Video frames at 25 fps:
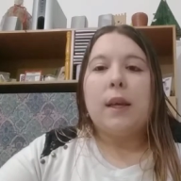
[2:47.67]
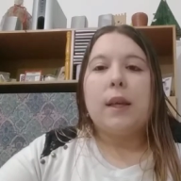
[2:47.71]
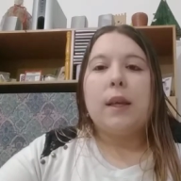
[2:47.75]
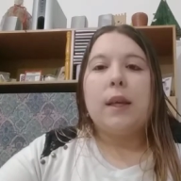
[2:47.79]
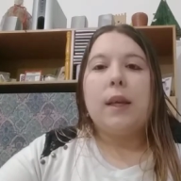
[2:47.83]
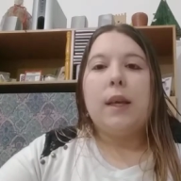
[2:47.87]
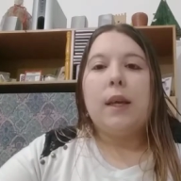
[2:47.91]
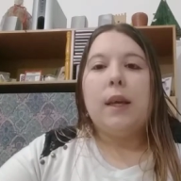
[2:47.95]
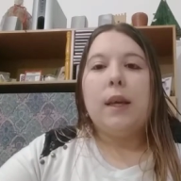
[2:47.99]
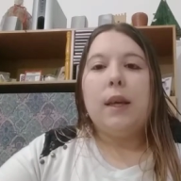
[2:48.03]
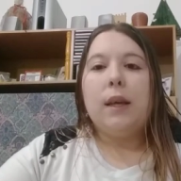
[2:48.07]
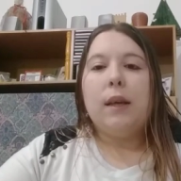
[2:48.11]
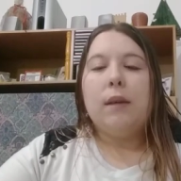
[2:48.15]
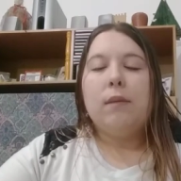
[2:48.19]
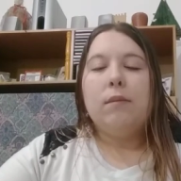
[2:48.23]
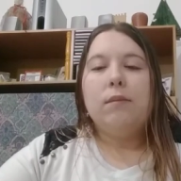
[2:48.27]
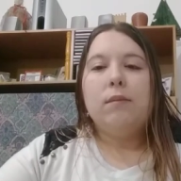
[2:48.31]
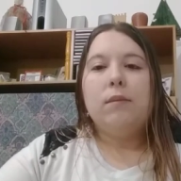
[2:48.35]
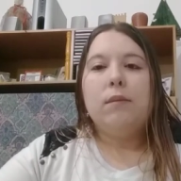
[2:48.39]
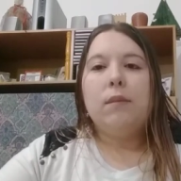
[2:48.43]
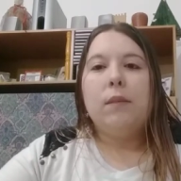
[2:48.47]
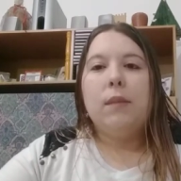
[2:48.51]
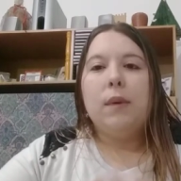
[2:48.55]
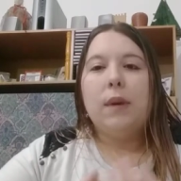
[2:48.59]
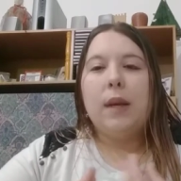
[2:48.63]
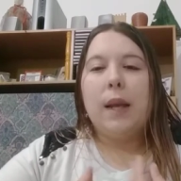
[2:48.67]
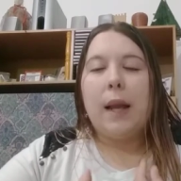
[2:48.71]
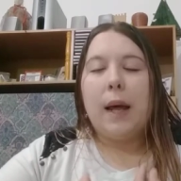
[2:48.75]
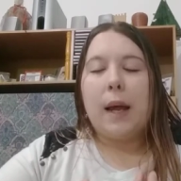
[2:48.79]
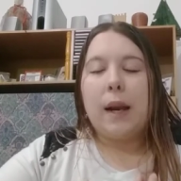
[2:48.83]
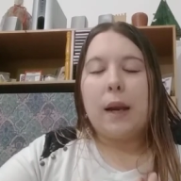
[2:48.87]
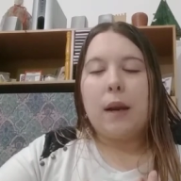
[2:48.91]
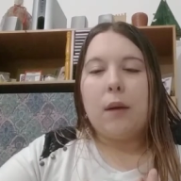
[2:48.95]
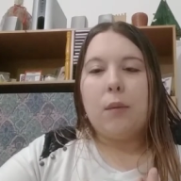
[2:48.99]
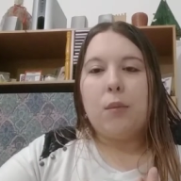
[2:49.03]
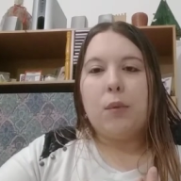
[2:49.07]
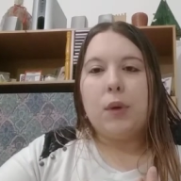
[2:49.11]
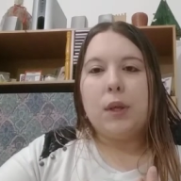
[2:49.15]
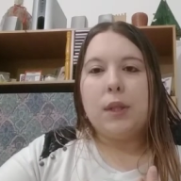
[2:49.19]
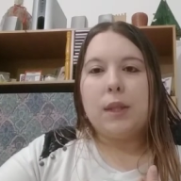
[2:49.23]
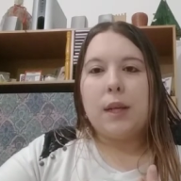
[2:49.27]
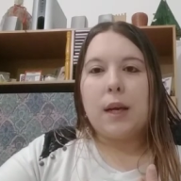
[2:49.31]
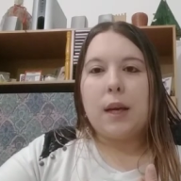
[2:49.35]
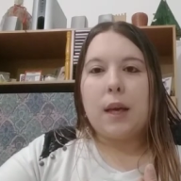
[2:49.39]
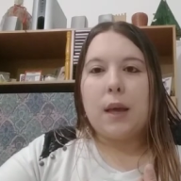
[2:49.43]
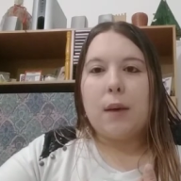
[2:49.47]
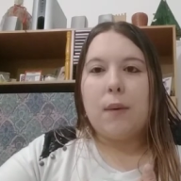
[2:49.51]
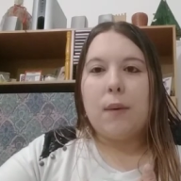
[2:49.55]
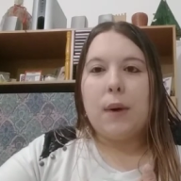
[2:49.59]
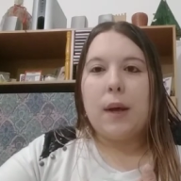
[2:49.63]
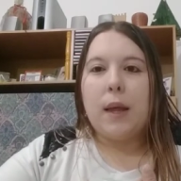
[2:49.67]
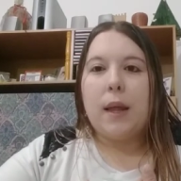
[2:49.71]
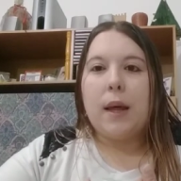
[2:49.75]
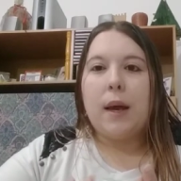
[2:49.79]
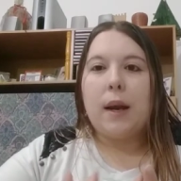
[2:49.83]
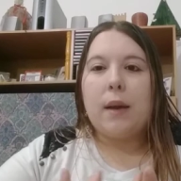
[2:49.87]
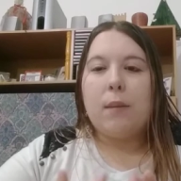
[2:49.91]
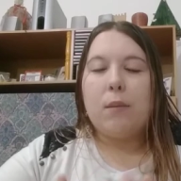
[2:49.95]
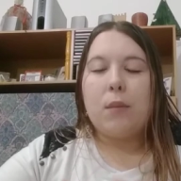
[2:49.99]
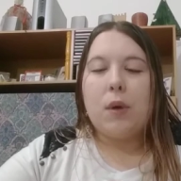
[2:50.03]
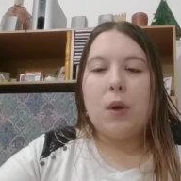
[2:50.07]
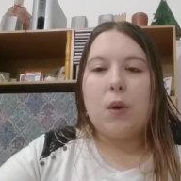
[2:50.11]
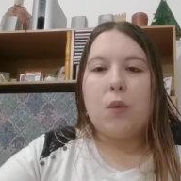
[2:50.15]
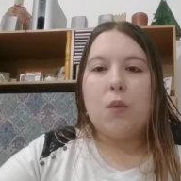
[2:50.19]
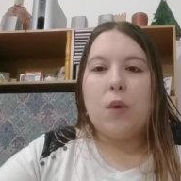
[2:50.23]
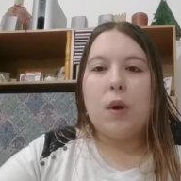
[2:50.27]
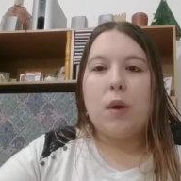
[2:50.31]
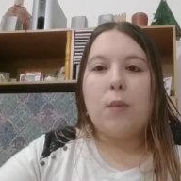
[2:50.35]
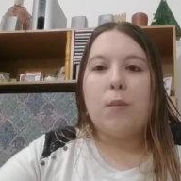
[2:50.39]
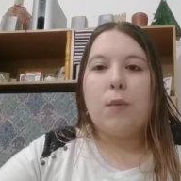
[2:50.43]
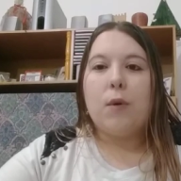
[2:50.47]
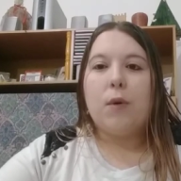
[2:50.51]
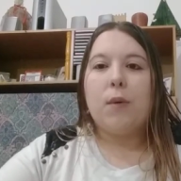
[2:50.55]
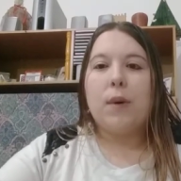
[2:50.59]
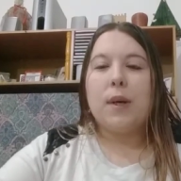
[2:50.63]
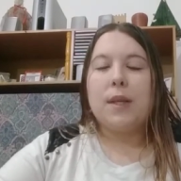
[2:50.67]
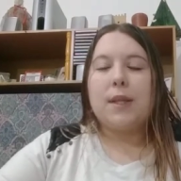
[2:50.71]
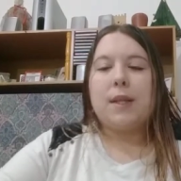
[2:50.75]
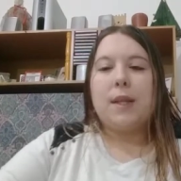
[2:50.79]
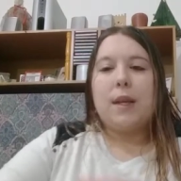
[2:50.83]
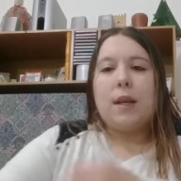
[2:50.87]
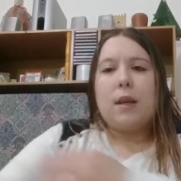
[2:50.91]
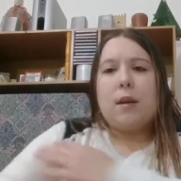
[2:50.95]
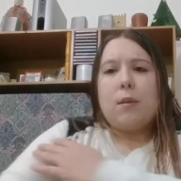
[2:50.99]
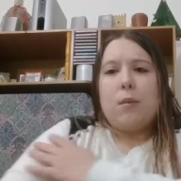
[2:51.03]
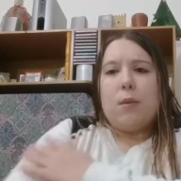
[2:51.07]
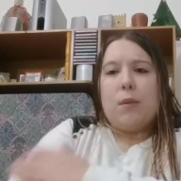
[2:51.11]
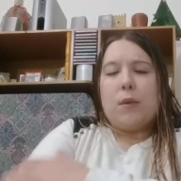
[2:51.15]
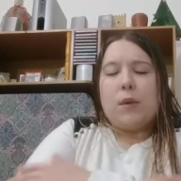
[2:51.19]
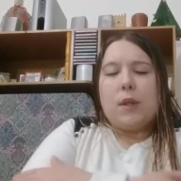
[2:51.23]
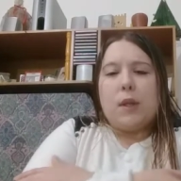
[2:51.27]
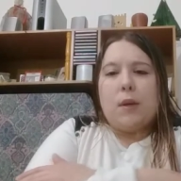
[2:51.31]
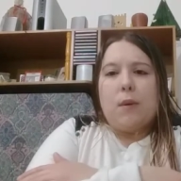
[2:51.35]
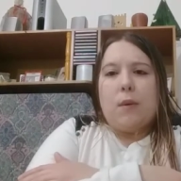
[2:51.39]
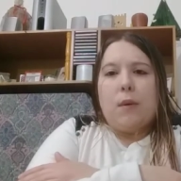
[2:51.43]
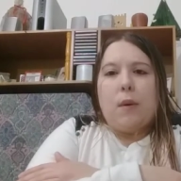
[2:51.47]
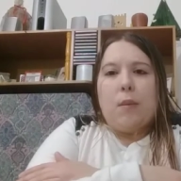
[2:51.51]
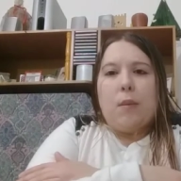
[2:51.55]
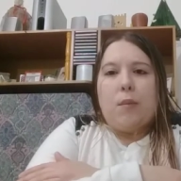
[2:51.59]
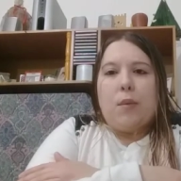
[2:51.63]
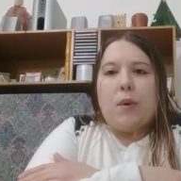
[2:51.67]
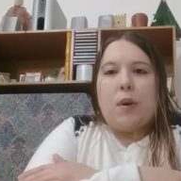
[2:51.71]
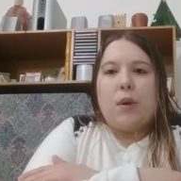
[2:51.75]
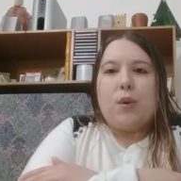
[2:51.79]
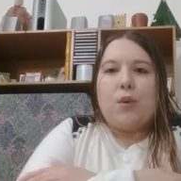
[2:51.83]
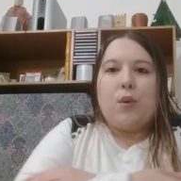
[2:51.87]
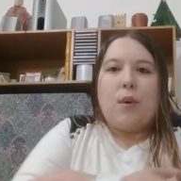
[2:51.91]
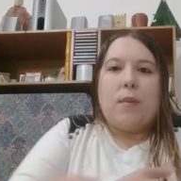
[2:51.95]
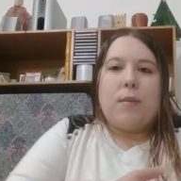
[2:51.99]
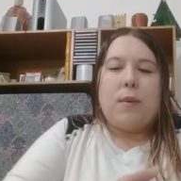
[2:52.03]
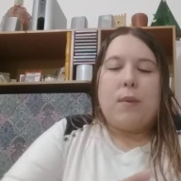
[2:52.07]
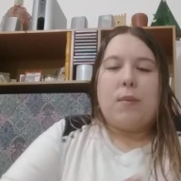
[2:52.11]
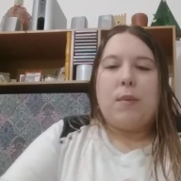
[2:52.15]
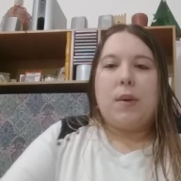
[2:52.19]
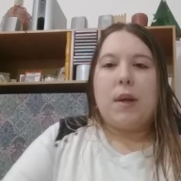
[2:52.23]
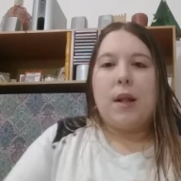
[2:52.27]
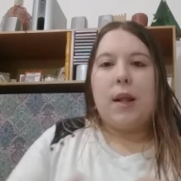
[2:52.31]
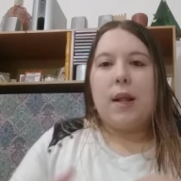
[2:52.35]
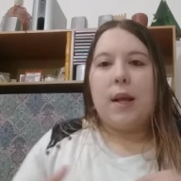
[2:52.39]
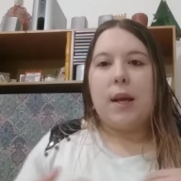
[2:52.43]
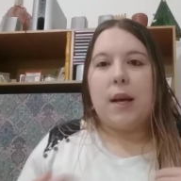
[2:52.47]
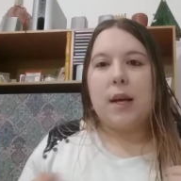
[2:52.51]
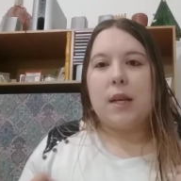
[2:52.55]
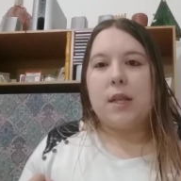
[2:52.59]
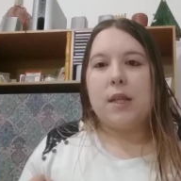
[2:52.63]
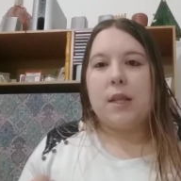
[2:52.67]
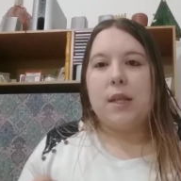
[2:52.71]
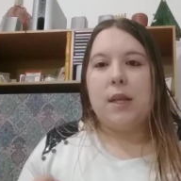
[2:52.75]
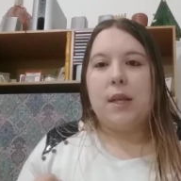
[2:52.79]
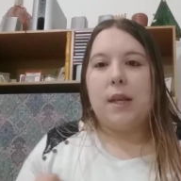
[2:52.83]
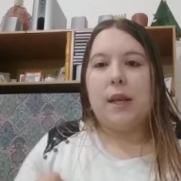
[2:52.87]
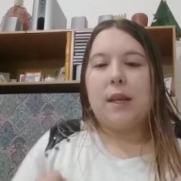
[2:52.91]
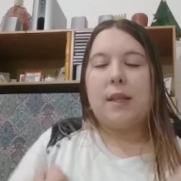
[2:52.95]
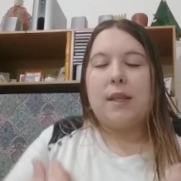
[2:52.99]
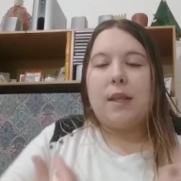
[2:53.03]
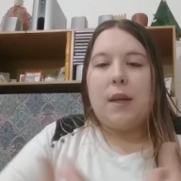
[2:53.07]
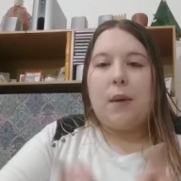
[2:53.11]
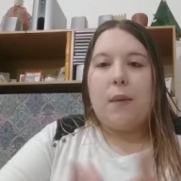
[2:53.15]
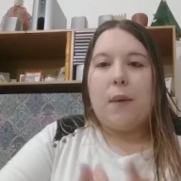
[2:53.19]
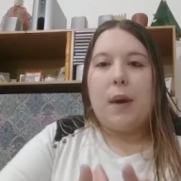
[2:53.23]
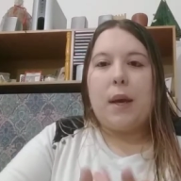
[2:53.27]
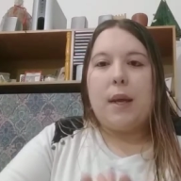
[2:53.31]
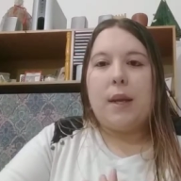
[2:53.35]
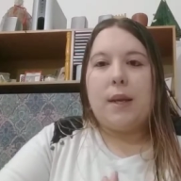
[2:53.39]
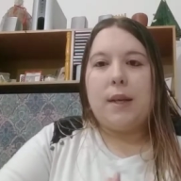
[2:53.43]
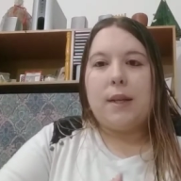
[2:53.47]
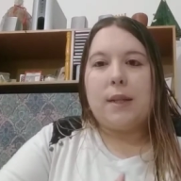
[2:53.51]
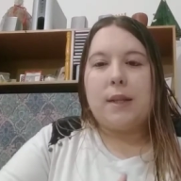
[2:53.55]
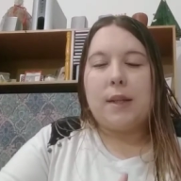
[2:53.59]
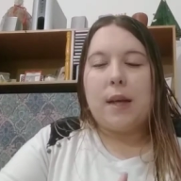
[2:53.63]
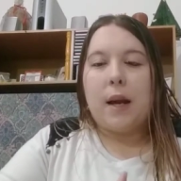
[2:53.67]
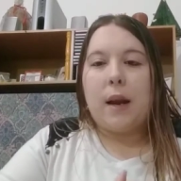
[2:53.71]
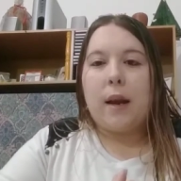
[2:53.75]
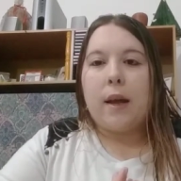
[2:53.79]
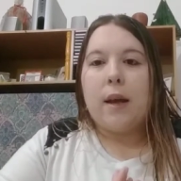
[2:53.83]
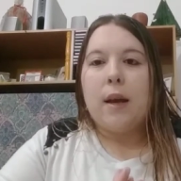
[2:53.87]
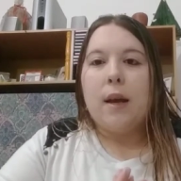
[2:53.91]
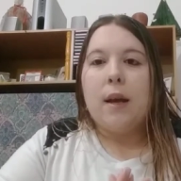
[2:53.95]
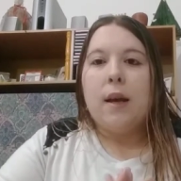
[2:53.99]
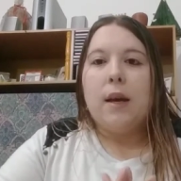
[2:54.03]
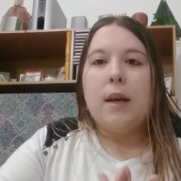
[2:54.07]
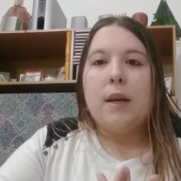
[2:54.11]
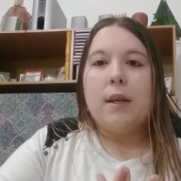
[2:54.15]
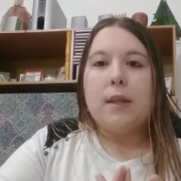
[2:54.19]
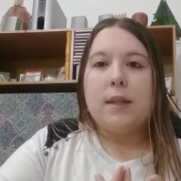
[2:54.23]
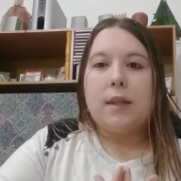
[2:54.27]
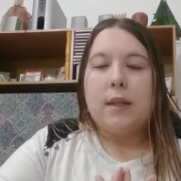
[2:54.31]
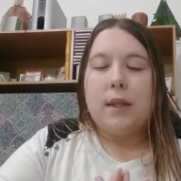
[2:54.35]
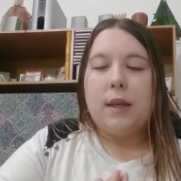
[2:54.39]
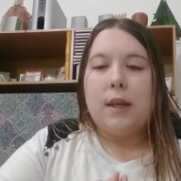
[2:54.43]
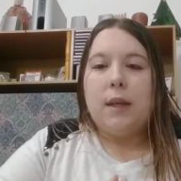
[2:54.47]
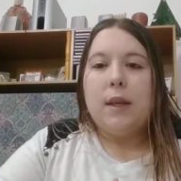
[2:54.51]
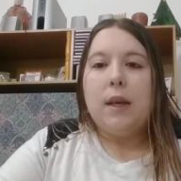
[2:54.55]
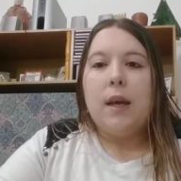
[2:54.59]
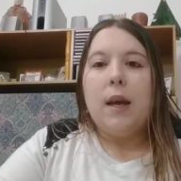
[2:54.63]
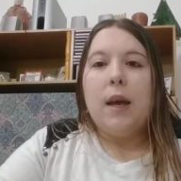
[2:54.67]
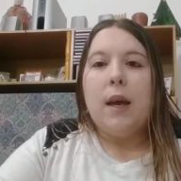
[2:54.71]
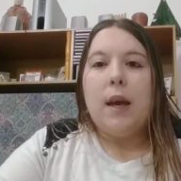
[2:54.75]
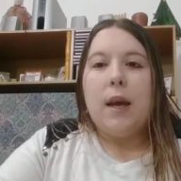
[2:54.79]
Y la respuesta que va a dar mi cuerpo va a ser que se va a poner toda mi piel de gallina, se va a irizar, ¿sí?